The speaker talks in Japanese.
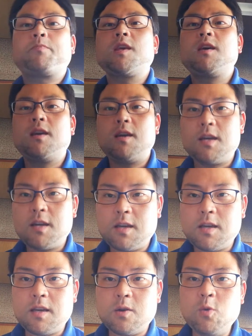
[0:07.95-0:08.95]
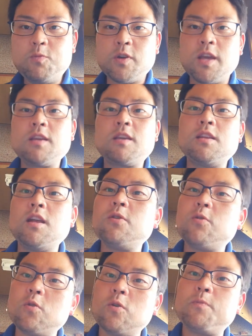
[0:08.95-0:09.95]
オープン延期だ
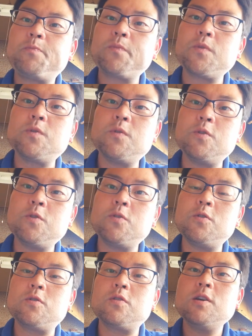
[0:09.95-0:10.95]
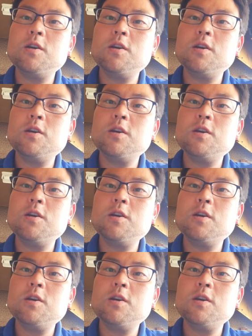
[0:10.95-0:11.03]
よという